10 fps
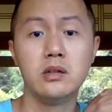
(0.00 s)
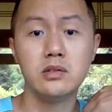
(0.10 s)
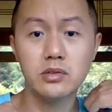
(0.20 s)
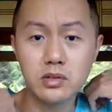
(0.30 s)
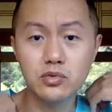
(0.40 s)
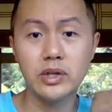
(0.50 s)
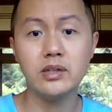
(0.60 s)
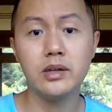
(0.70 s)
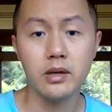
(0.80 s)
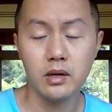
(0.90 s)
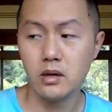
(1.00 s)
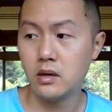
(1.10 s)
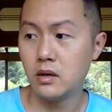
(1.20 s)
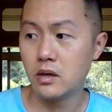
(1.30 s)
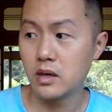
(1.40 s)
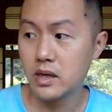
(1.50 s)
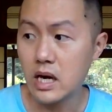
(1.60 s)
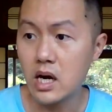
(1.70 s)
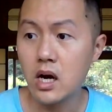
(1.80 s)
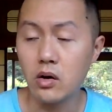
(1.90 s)
就是最近
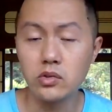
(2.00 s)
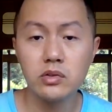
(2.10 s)
刚好